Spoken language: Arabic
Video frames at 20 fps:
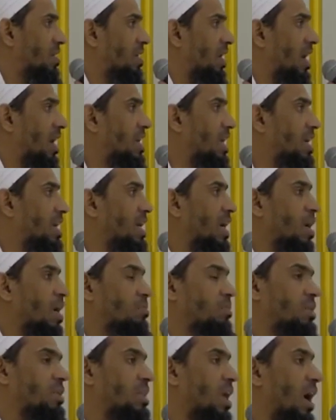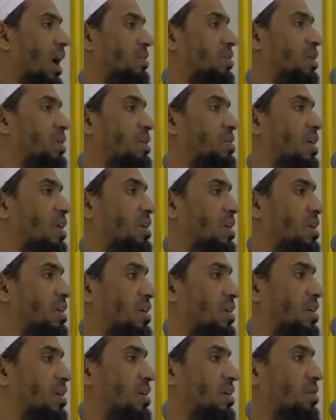أنك يا رب أنت أعطيتني
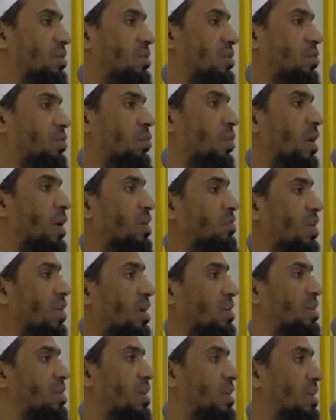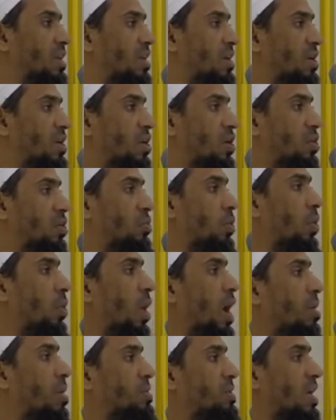ورزقتني
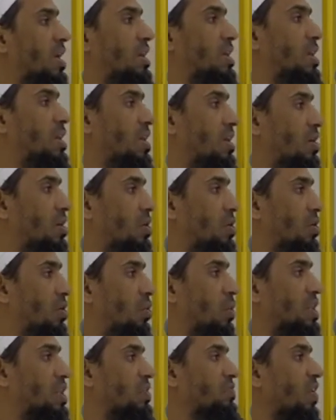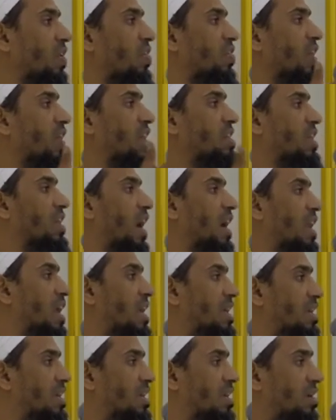ووهبتني وتفضلت
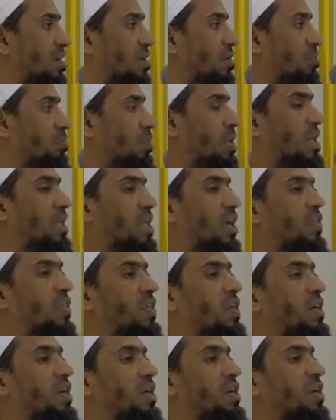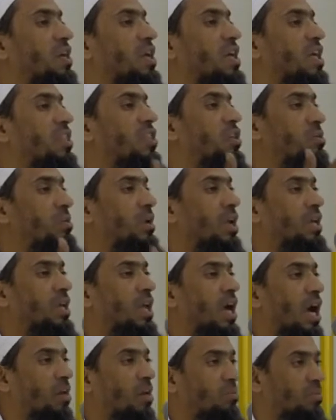علي بالكثير الكثير من
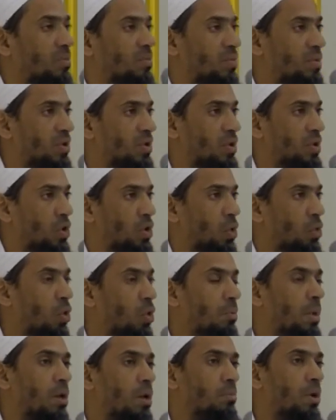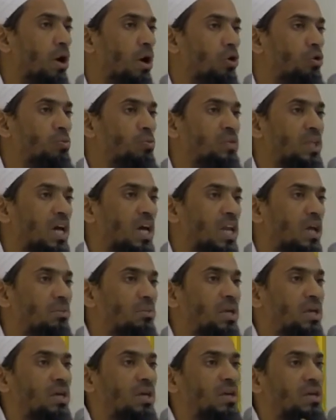النعم ومهما قمت أنا
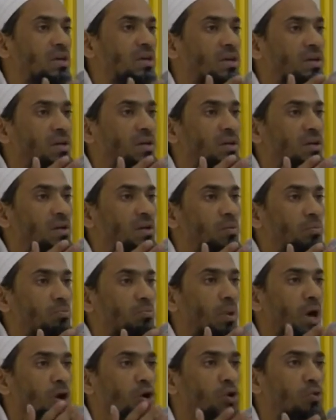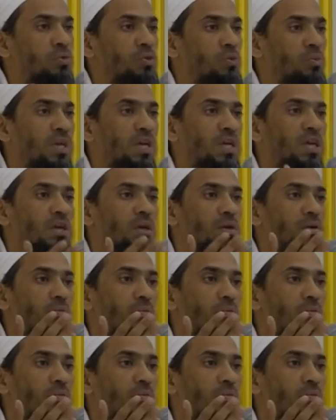بما قمت به